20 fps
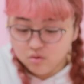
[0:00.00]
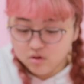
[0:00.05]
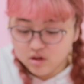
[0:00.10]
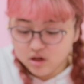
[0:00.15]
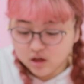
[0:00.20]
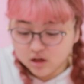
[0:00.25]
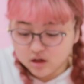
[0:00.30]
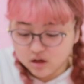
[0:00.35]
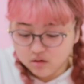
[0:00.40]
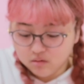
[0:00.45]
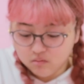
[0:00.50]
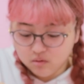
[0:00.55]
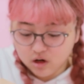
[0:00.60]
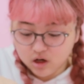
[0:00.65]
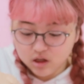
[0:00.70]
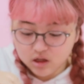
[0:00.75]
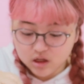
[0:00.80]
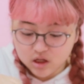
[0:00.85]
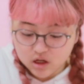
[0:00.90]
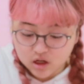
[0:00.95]
これなんかわ
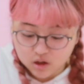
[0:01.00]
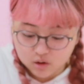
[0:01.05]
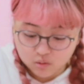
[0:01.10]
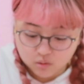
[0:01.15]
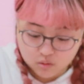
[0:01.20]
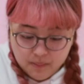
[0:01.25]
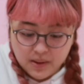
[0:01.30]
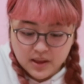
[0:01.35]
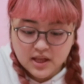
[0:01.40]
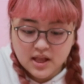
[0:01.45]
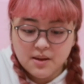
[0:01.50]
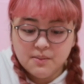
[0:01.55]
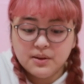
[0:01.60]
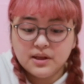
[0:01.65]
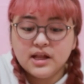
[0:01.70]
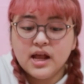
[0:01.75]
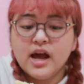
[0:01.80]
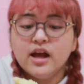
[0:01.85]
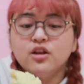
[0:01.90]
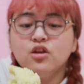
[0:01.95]
かんないけど食べて
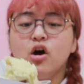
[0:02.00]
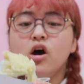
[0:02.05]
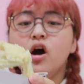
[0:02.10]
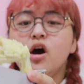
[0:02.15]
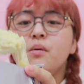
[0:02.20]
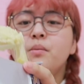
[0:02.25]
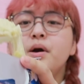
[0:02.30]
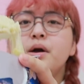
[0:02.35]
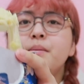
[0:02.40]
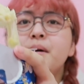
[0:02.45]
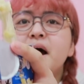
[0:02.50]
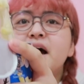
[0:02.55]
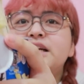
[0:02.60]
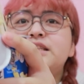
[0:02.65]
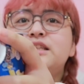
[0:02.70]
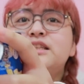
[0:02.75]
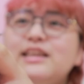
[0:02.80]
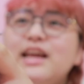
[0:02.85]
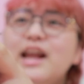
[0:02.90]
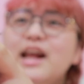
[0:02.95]
みたいと思いま
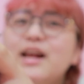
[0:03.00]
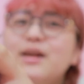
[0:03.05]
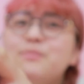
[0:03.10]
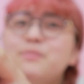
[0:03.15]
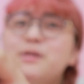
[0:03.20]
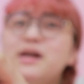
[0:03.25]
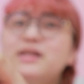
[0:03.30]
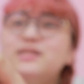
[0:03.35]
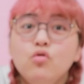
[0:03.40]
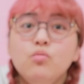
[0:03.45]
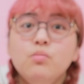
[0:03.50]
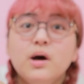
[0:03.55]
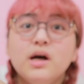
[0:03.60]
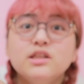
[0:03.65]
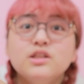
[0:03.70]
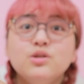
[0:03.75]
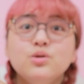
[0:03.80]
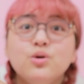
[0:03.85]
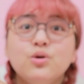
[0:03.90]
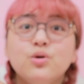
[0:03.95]
すいただきますう
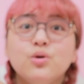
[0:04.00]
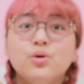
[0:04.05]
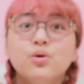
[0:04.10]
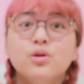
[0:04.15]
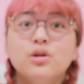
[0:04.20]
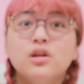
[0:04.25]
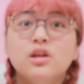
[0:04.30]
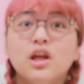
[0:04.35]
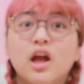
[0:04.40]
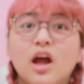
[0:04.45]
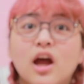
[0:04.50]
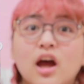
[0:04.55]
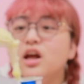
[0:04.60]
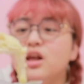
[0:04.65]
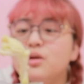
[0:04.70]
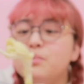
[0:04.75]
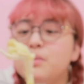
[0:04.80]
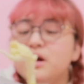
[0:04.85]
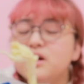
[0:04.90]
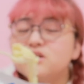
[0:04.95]
まそうよって
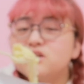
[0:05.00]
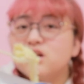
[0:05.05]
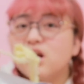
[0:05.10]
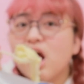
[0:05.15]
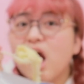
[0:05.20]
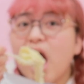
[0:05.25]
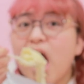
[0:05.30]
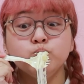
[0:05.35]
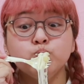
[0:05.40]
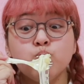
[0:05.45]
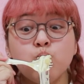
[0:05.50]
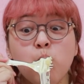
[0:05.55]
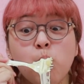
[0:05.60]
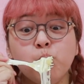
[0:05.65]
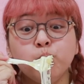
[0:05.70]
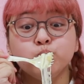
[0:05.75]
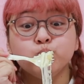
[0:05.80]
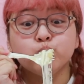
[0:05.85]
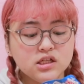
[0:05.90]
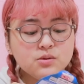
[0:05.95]
きますうん
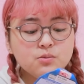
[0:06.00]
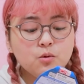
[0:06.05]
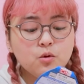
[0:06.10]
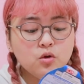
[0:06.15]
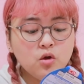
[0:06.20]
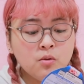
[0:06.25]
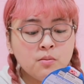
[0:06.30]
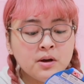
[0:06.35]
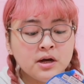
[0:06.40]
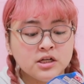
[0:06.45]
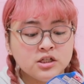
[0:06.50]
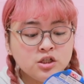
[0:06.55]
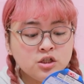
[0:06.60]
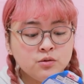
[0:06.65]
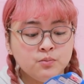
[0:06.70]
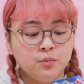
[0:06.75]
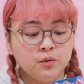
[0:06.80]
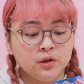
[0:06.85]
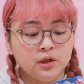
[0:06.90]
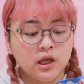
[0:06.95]
いつもの
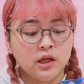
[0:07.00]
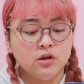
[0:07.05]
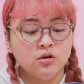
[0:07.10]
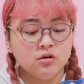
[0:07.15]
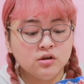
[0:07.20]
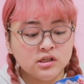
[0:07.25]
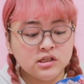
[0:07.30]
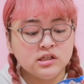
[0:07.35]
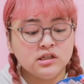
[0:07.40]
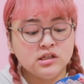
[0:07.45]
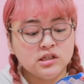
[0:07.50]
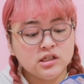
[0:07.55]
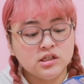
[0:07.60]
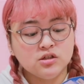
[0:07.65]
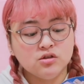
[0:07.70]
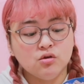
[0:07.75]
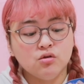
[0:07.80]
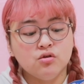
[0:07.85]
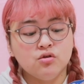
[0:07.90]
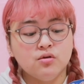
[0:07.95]
マッシュポテトに
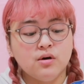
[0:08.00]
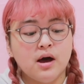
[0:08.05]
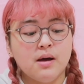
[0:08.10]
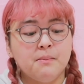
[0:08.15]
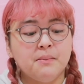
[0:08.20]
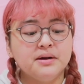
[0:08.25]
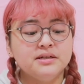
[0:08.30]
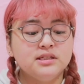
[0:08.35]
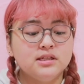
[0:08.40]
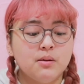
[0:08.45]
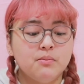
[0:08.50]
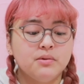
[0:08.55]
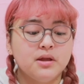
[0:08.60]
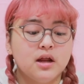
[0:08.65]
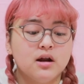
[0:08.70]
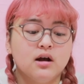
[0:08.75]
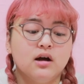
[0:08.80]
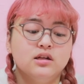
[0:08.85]
チーズを加えましたみたいな